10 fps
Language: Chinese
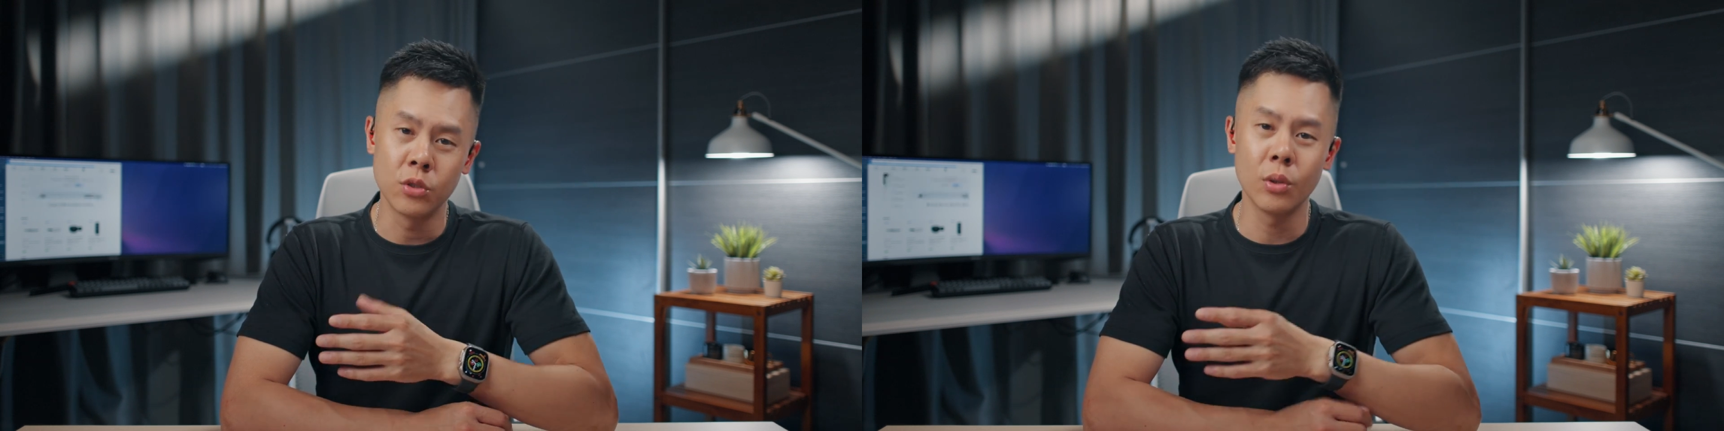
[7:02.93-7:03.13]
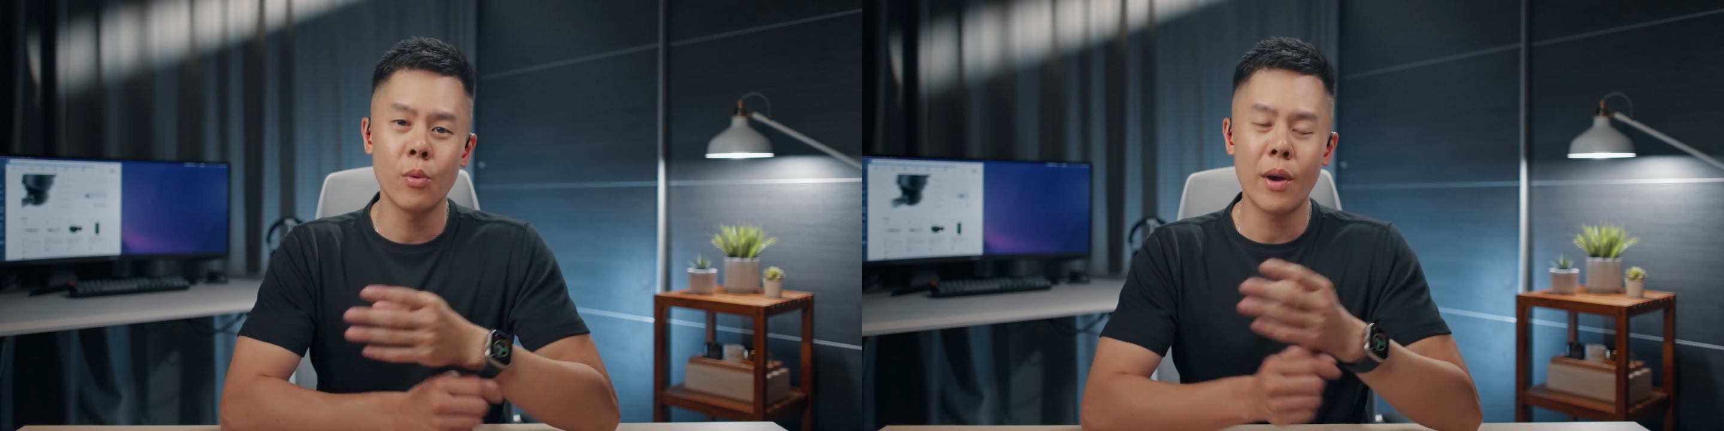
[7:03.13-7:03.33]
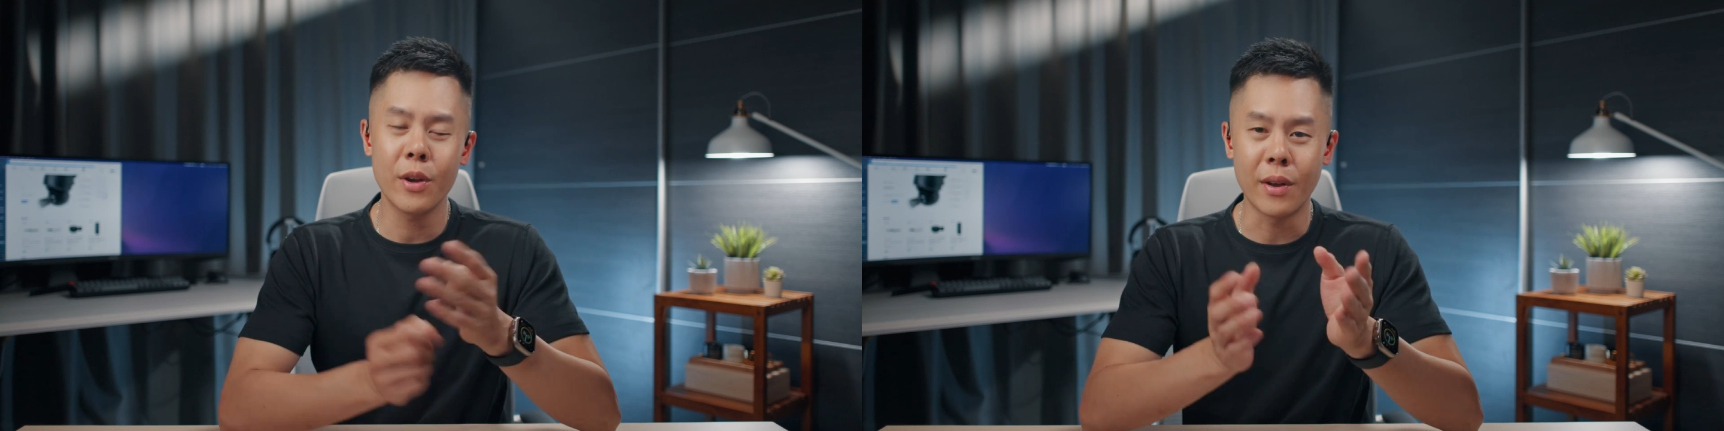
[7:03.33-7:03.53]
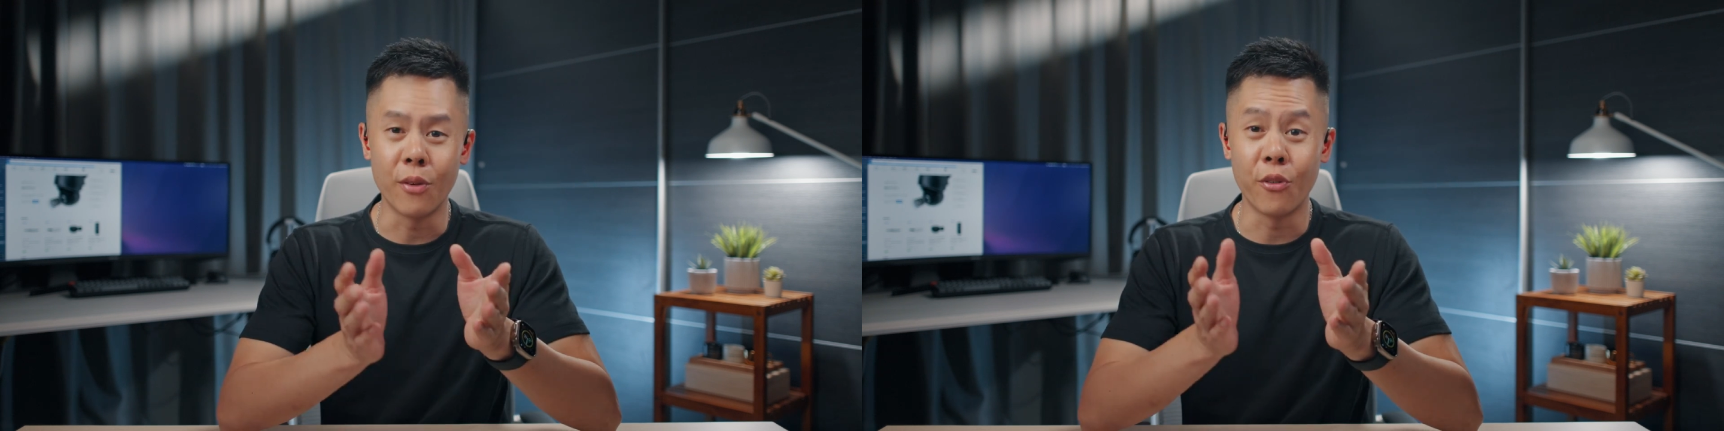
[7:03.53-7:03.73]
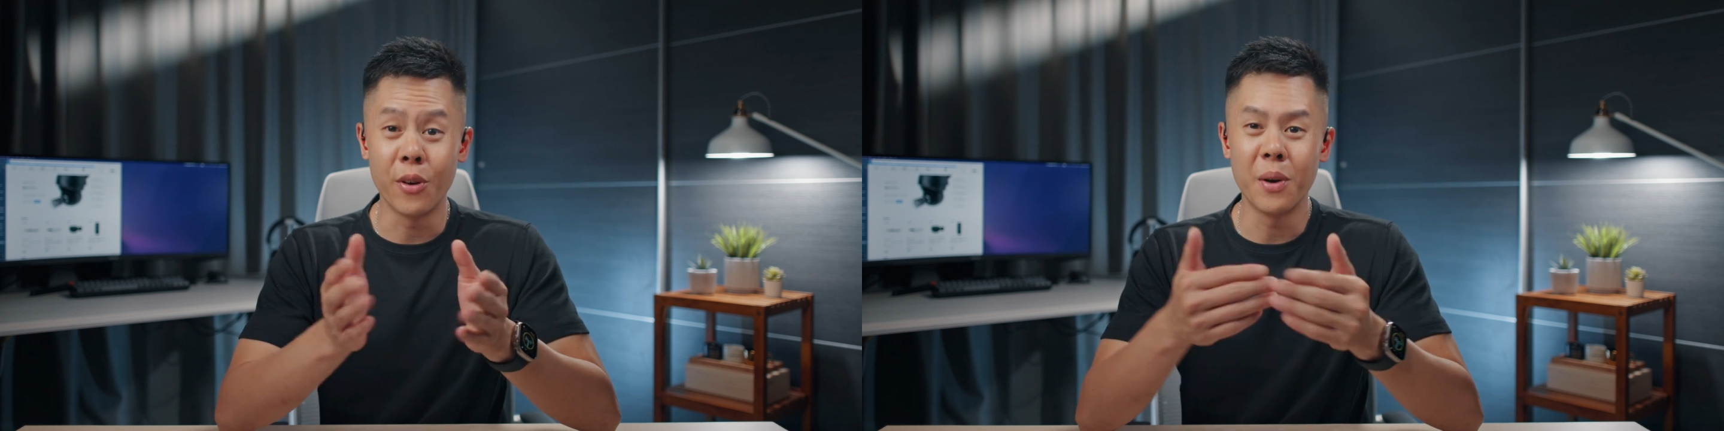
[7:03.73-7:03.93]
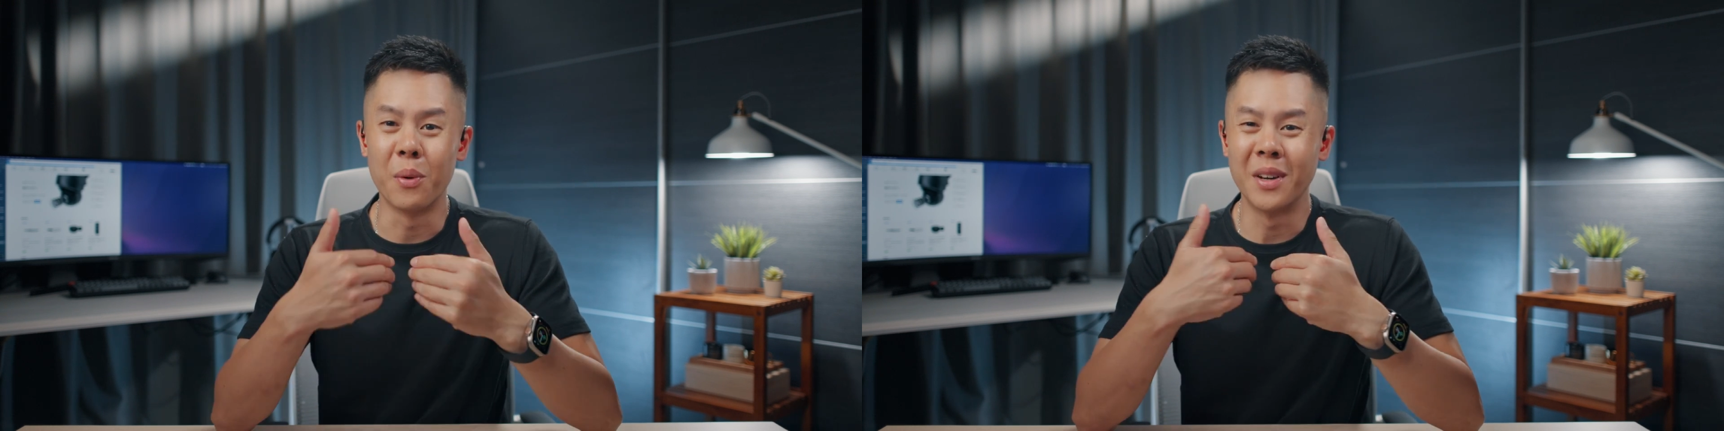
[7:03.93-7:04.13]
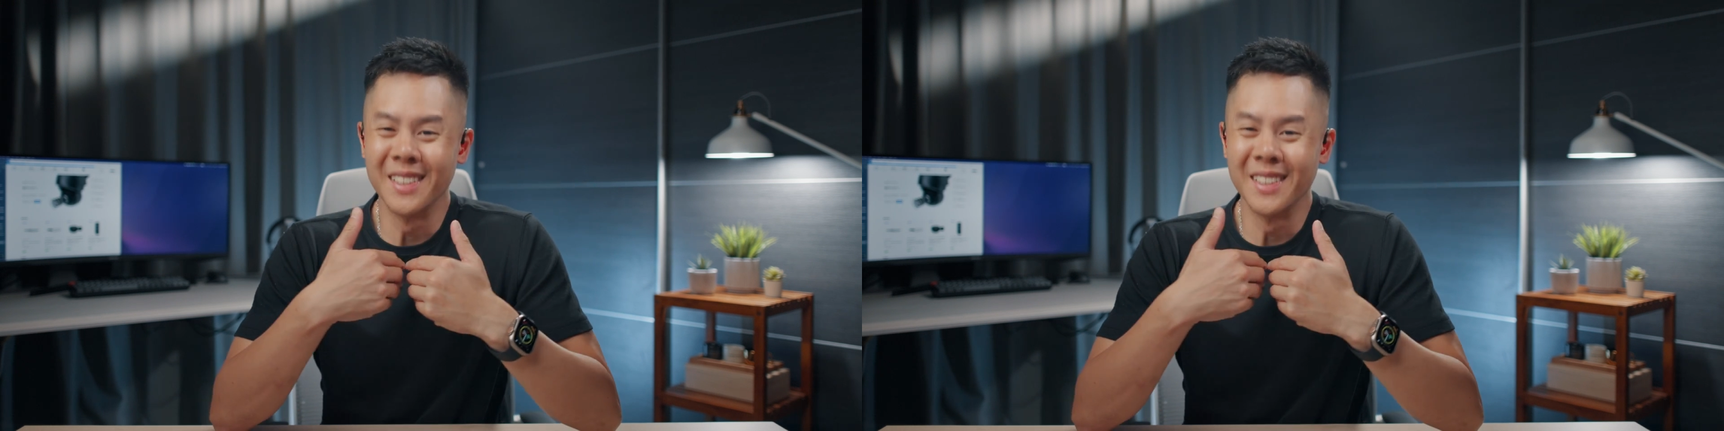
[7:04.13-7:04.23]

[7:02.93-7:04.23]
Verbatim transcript: 除了外观有符合我